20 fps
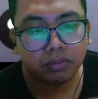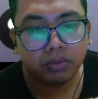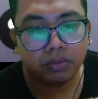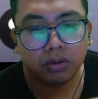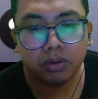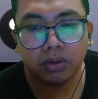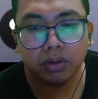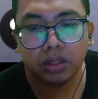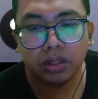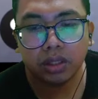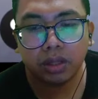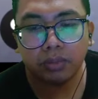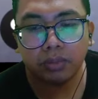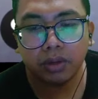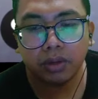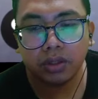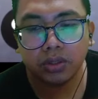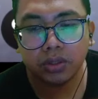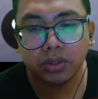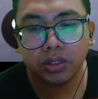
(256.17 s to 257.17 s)
wow ini
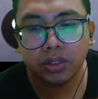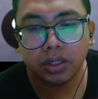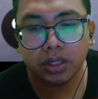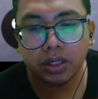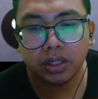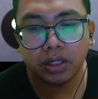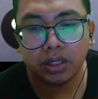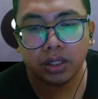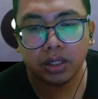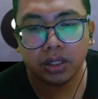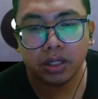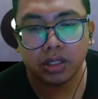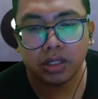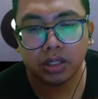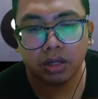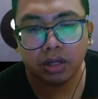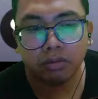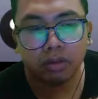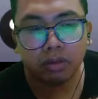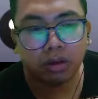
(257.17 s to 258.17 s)
tampilan sosialnya guys
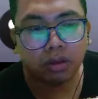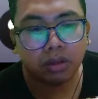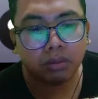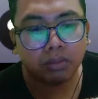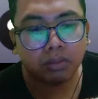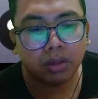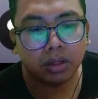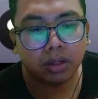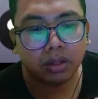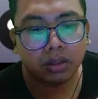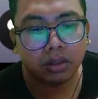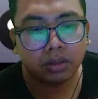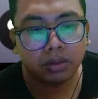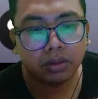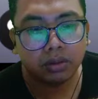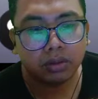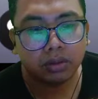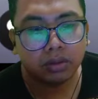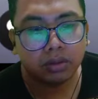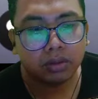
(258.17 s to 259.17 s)
daftar nah, teman
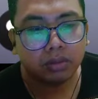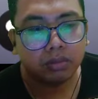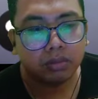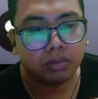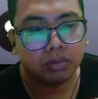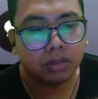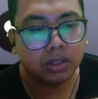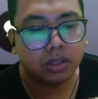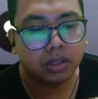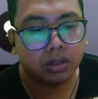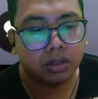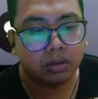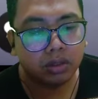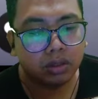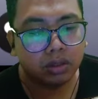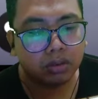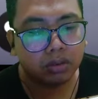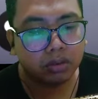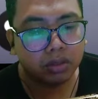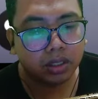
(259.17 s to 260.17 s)
masih
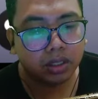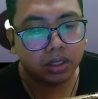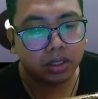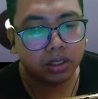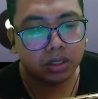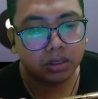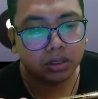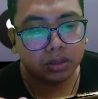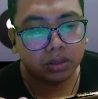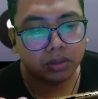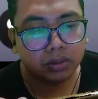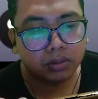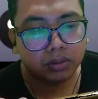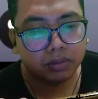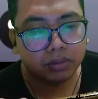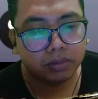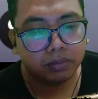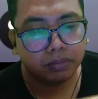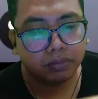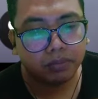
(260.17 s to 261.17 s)
loading konten ya
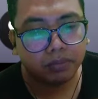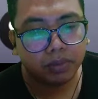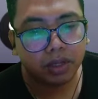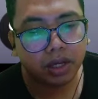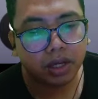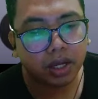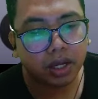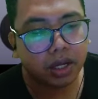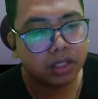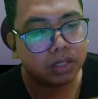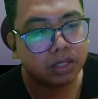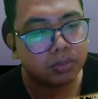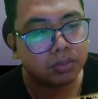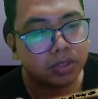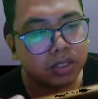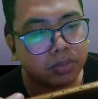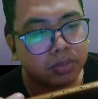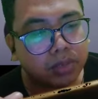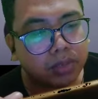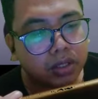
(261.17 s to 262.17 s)
kayak
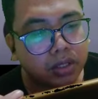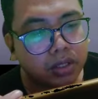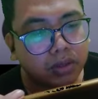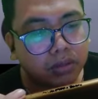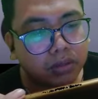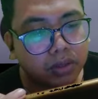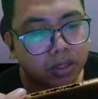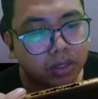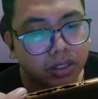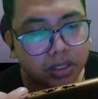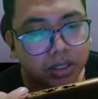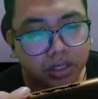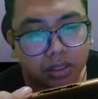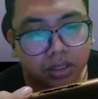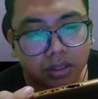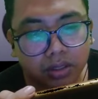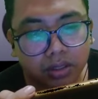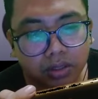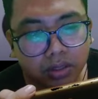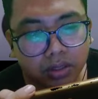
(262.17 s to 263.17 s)
asap-asapnya ini gokil sih
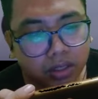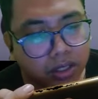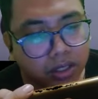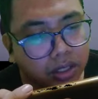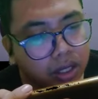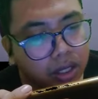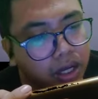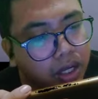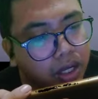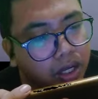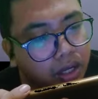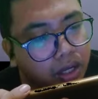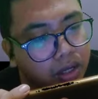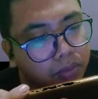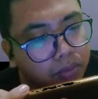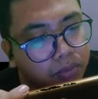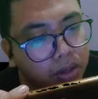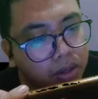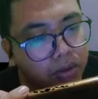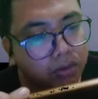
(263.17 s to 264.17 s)
terus ada
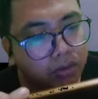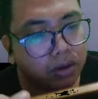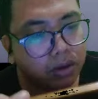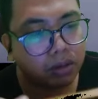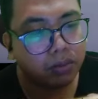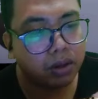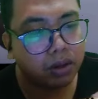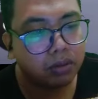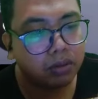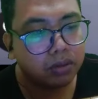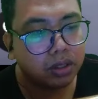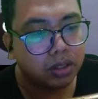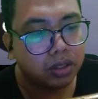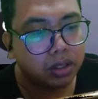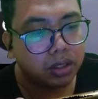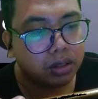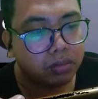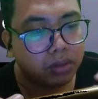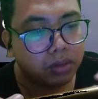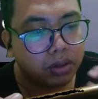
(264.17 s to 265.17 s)
kayak bangunan-bangunan
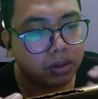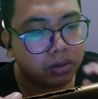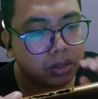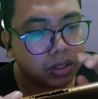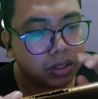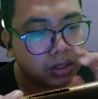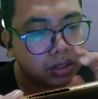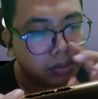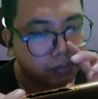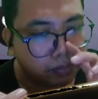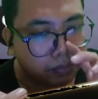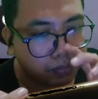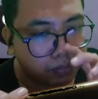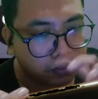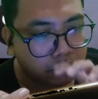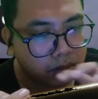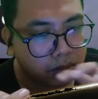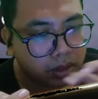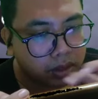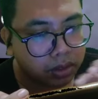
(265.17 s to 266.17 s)
ya backgroundnya
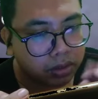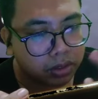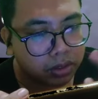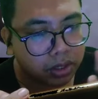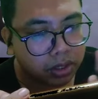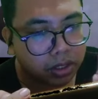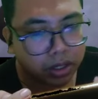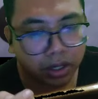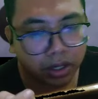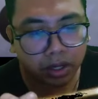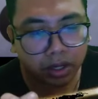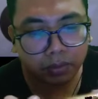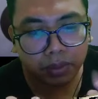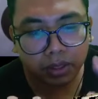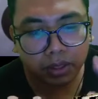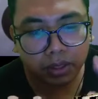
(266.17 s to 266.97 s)
terus ada kayak